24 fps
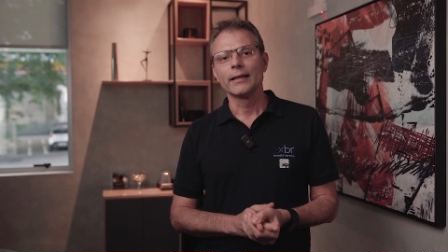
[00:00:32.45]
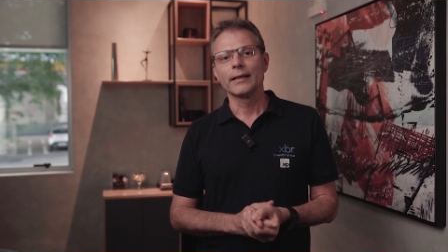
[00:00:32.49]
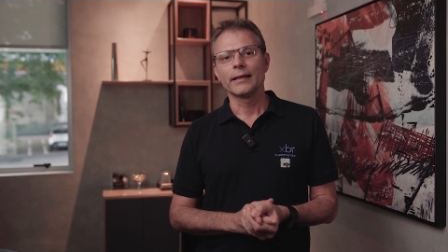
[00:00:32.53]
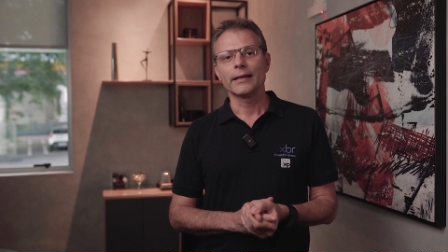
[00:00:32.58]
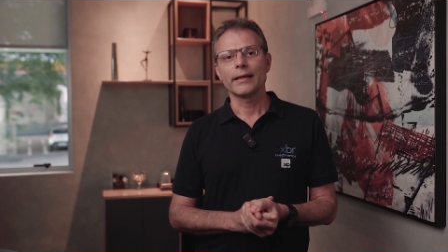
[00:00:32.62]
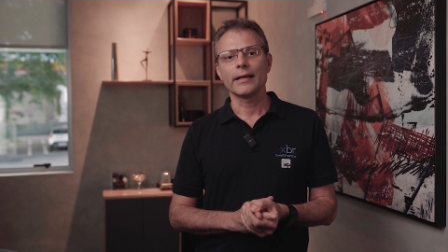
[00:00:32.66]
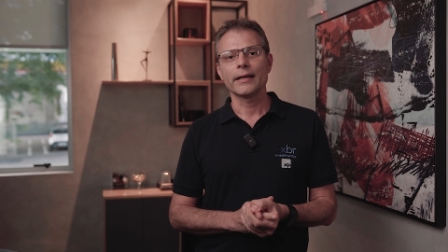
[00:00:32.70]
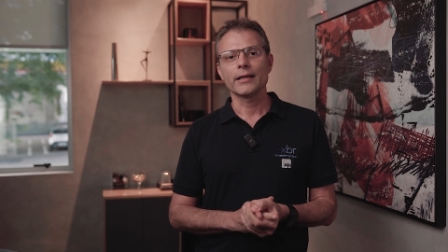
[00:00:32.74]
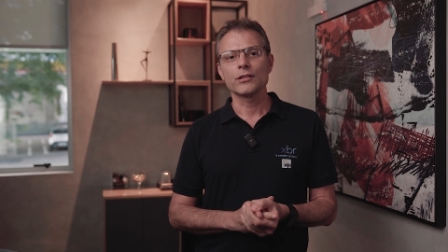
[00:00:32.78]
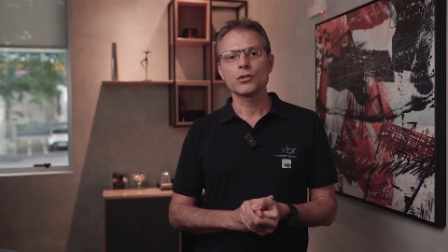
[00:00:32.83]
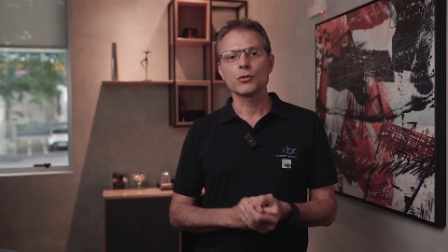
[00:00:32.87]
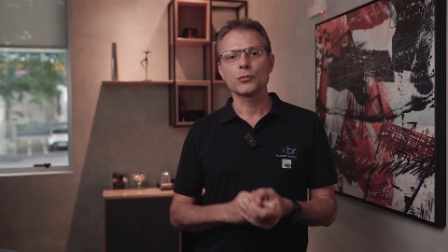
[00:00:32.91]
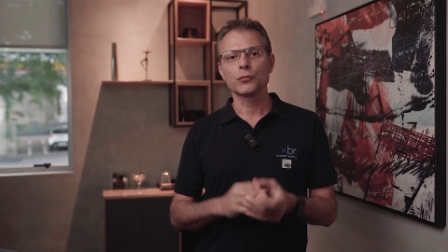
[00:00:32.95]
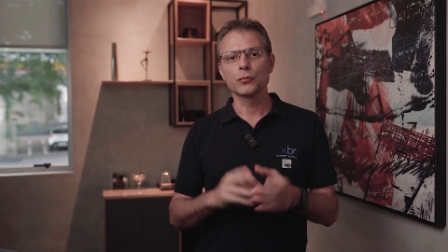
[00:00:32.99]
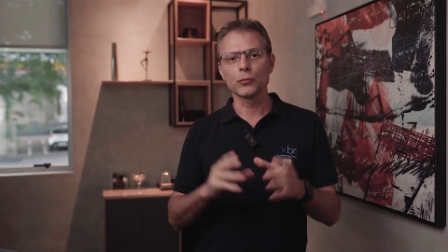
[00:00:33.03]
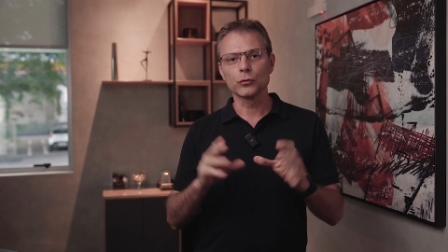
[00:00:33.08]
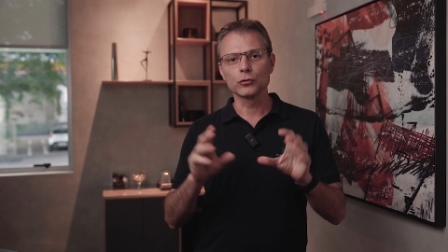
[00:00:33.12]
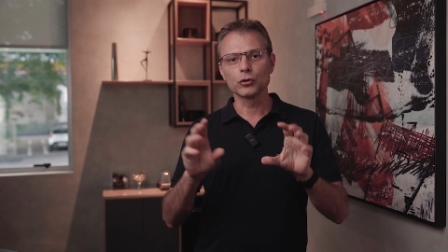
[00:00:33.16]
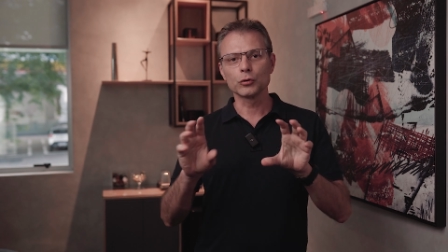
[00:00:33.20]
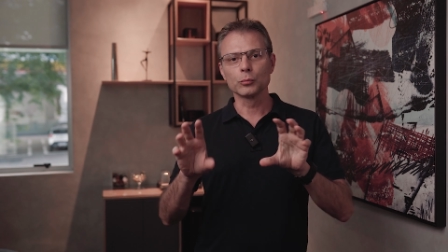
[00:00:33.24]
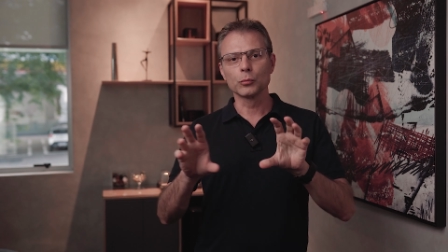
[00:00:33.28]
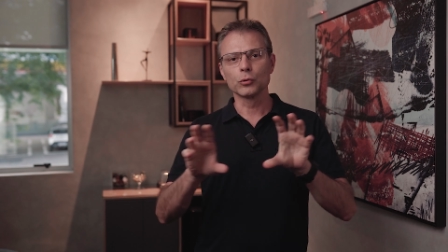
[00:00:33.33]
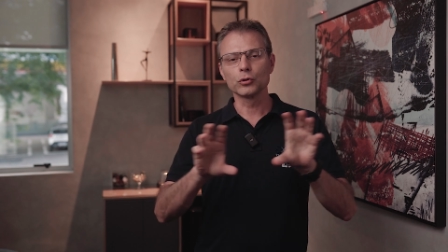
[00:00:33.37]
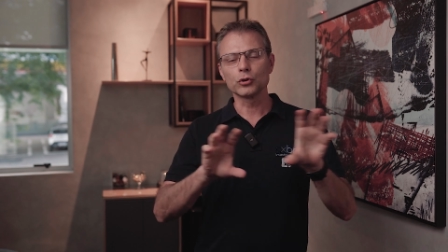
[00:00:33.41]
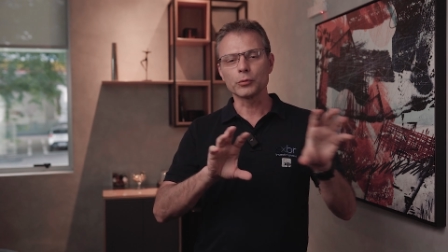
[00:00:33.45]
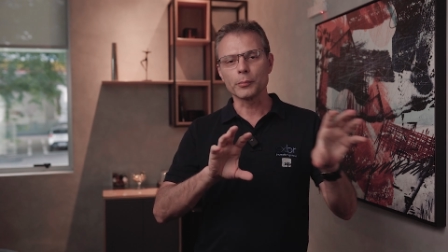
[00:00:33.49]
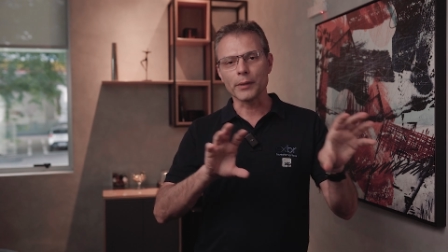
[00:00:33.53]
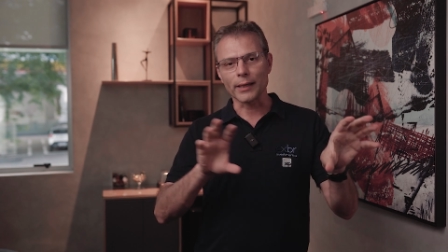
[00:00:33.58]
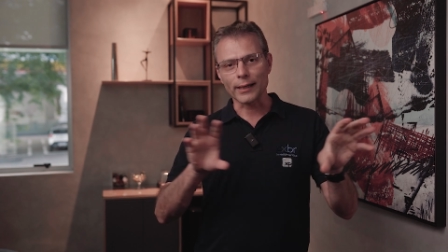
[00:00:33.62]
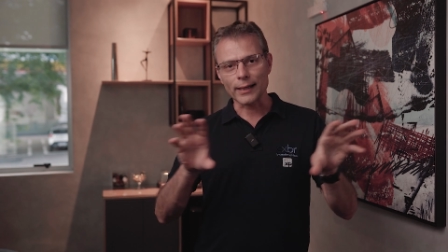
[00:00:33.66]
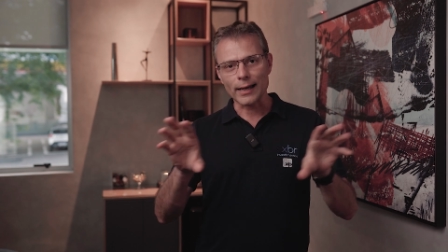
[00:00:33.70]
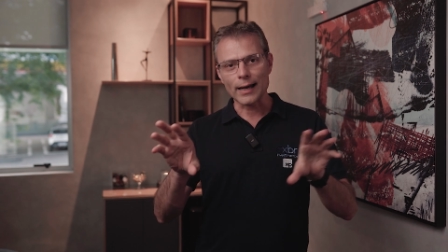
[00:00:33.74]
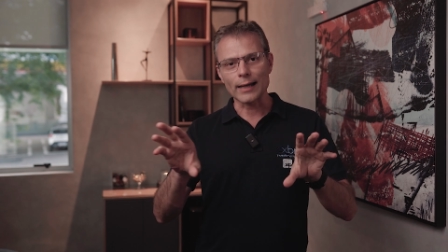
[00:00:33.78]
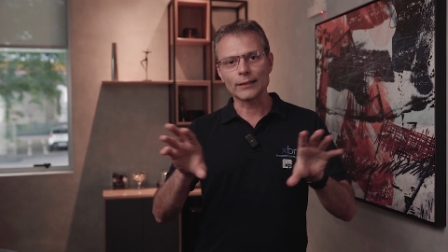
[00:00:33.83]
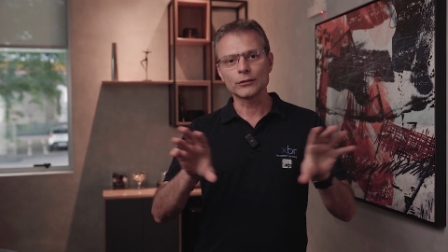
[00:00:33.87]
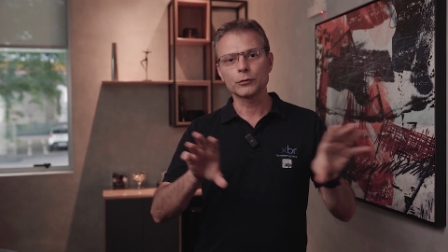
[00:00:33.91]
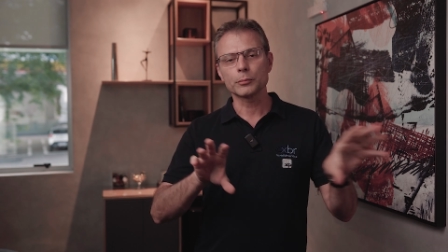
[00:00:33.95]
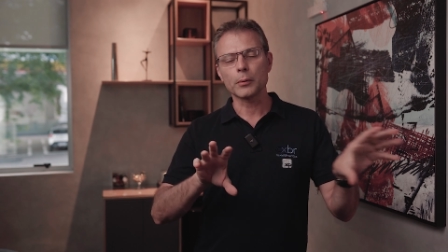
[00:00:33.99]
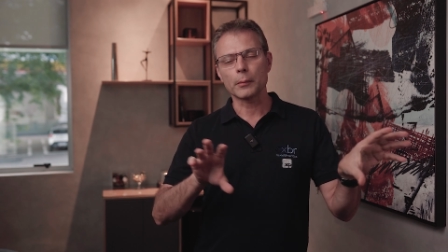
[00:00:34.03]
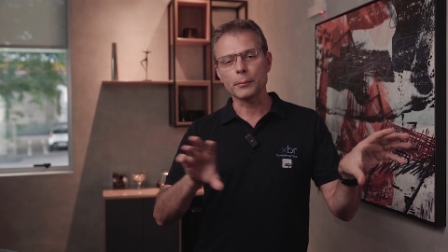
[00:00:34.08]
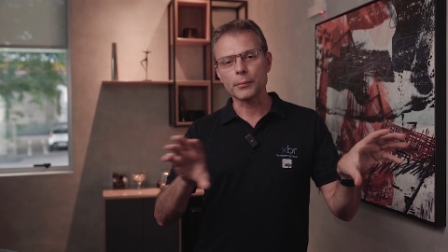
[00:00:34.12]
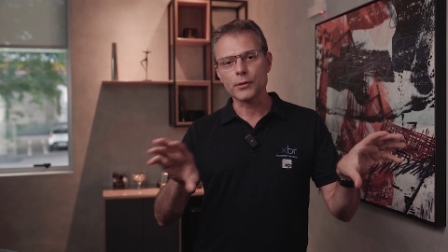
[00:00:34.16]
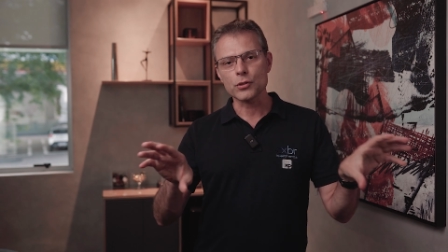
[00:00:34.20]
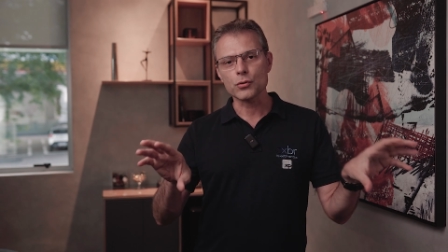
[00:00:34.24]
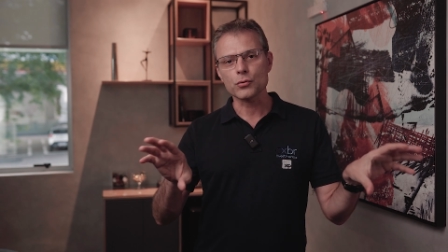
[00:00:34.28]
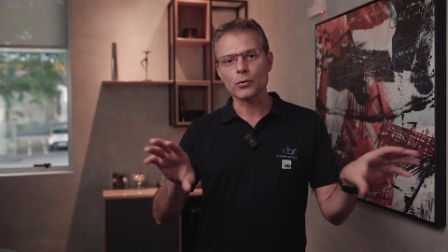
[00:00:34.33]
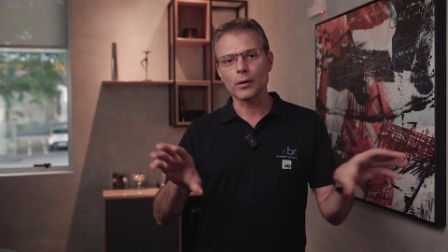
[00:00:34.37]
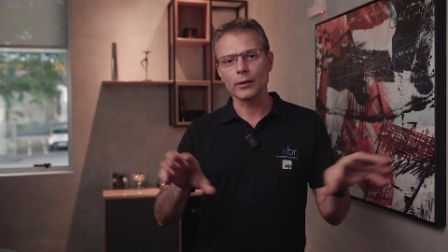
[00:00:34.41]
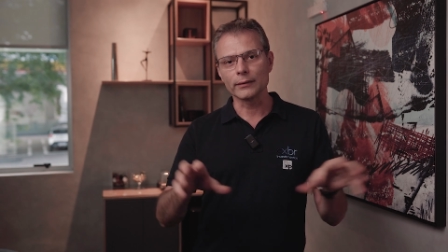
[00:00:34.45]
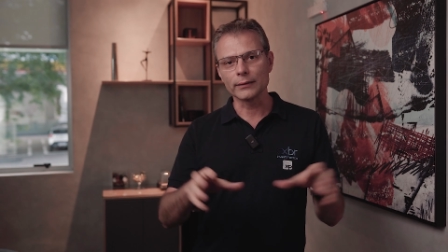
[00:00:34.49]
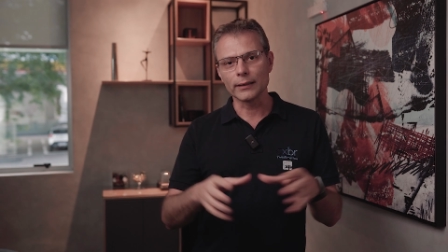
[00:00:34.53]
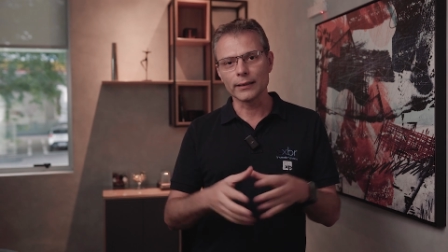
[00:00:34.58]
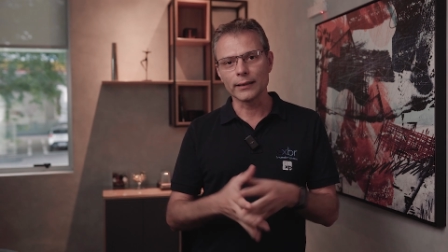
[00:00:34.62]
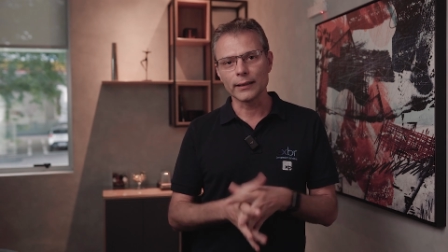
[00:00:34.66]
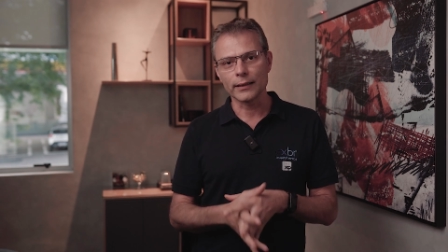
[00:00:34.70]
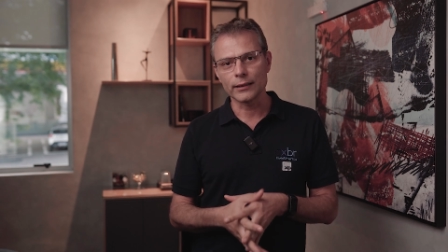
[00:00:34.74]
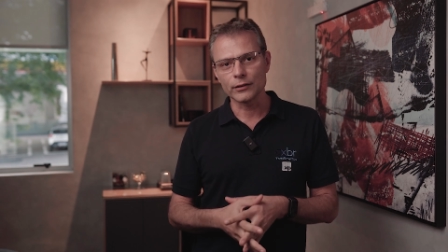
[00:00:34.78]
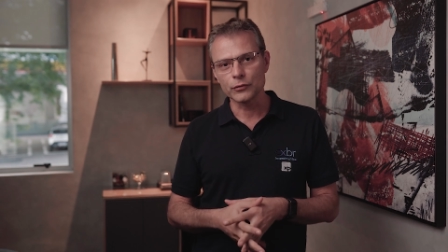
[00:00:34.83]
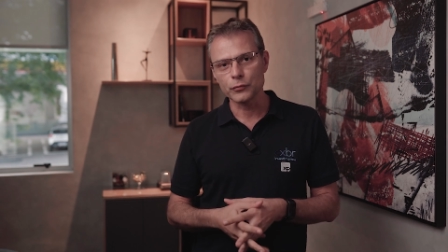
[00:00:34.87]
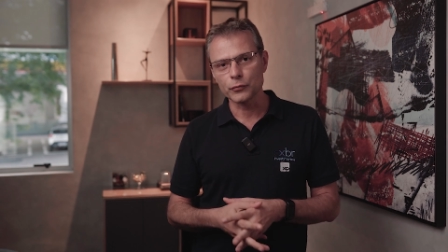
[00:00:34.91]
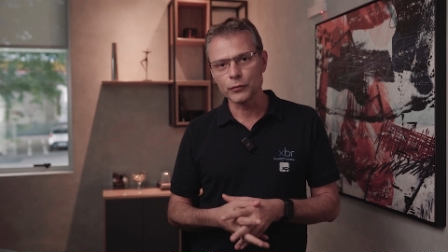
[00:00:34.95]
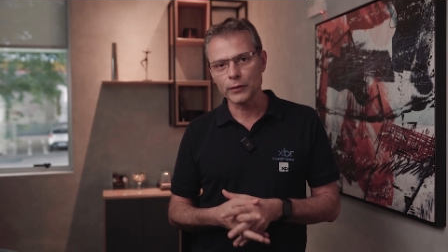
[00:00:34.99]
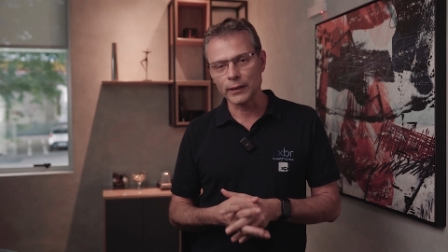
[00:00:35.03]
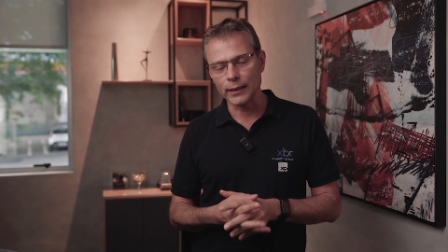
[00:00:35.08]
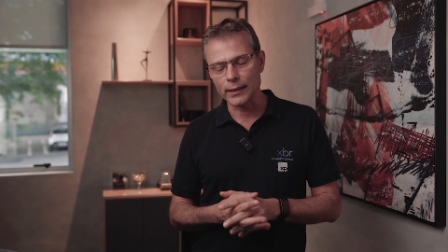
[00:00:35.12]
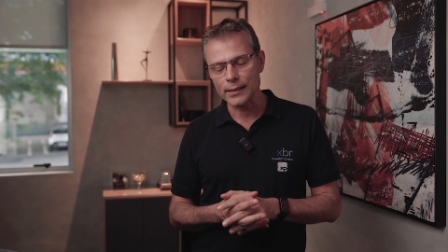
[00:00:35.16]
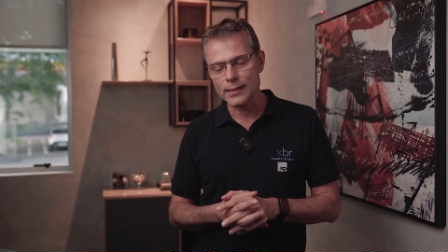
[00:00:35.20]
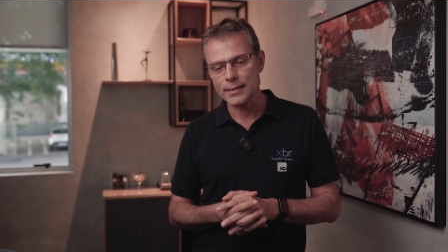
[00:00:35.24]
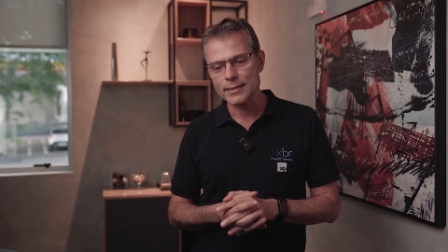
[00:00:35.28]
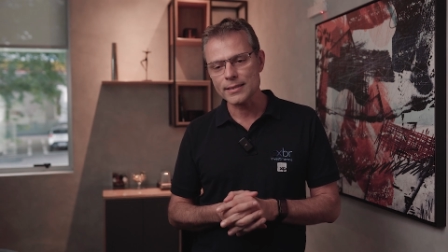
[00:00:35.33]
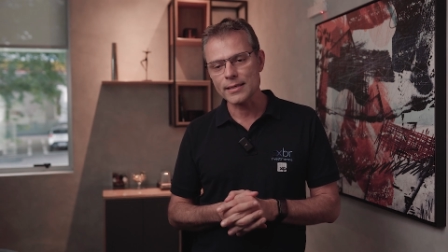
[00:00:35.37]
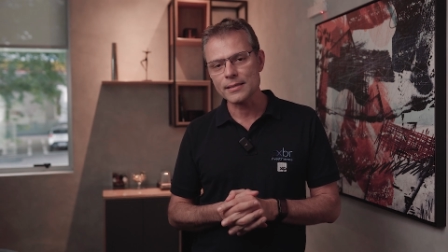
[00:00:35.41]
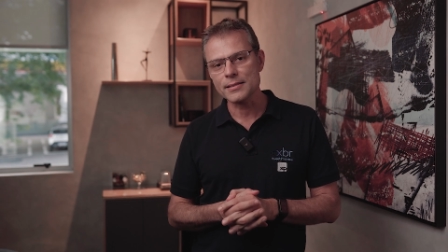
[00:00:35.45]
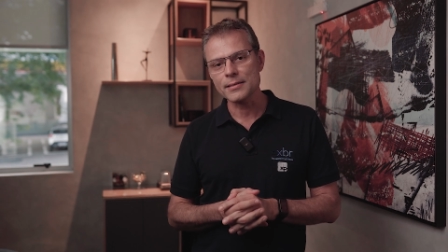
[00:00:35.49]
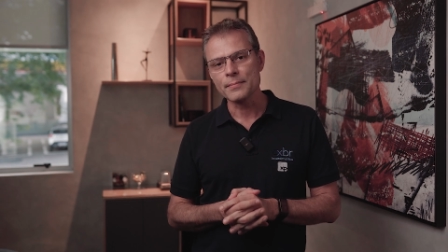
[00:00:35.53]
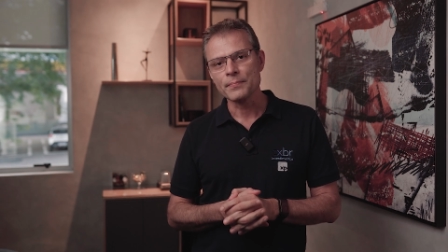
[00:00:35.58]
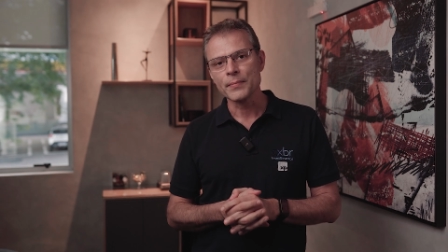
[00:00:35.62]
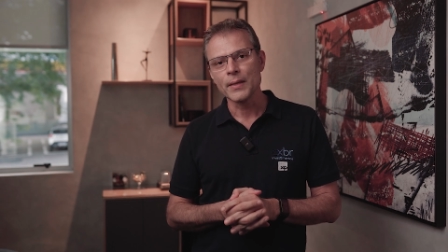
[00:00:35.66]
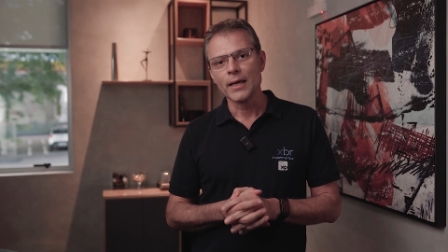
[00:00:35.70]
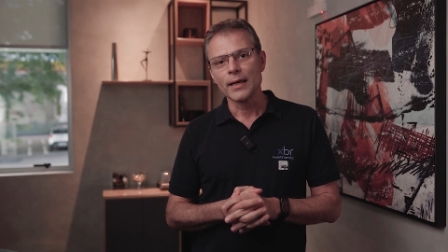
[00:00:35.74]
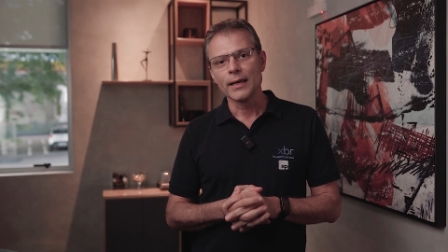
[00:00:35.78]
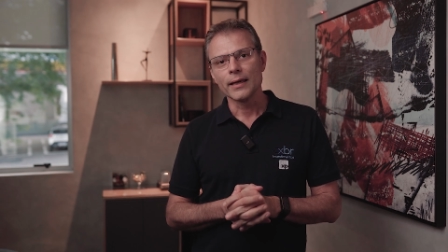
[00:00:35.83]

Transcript: é, de fundos multimercados para o pessoal da área de finanças